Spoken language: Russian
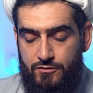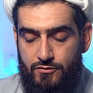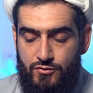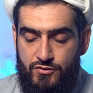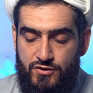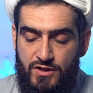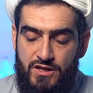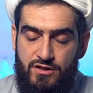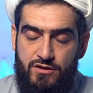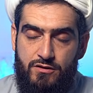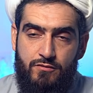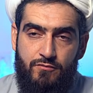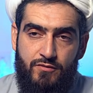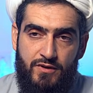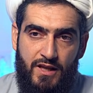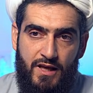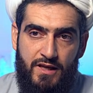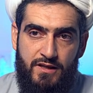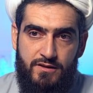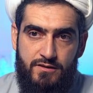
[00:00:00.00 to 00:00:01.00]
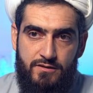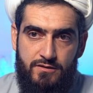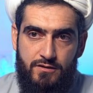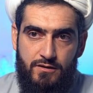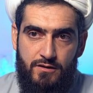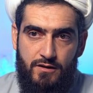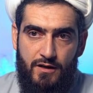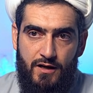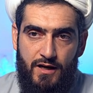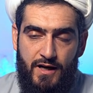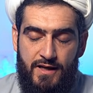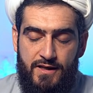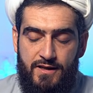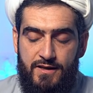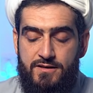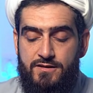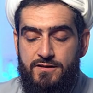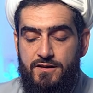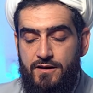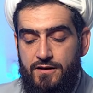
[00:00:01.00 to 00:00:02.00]
то значит вы на истине. А
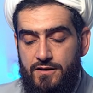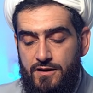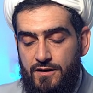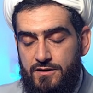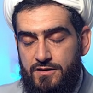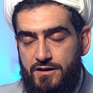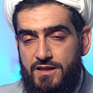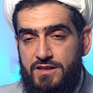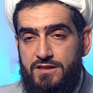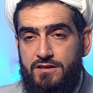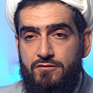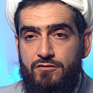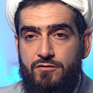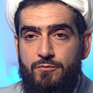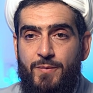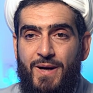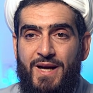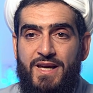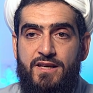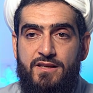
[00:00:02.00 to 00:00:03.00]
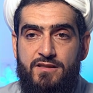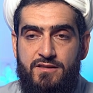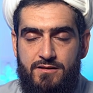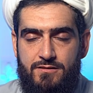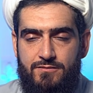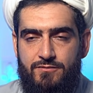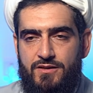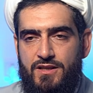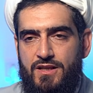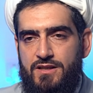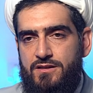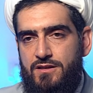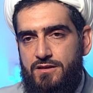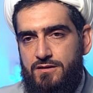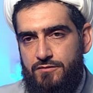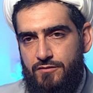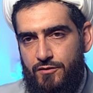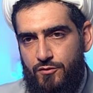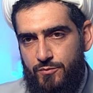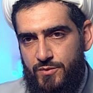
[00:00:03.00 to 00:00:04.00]
если нет, если вы боитесь выносить
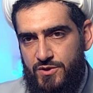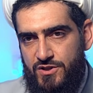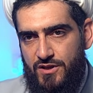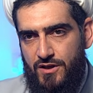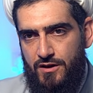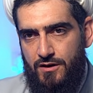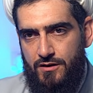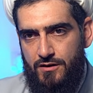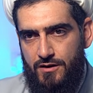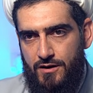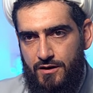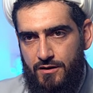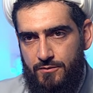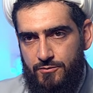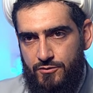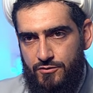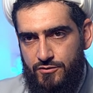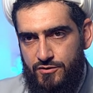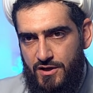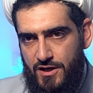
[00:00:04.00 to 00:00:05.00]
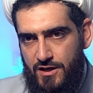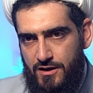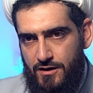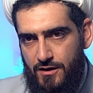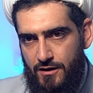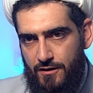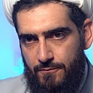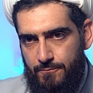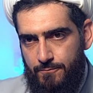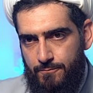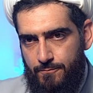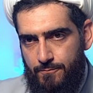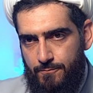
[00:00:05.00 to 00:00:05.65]
свои убеждения на обсуждение,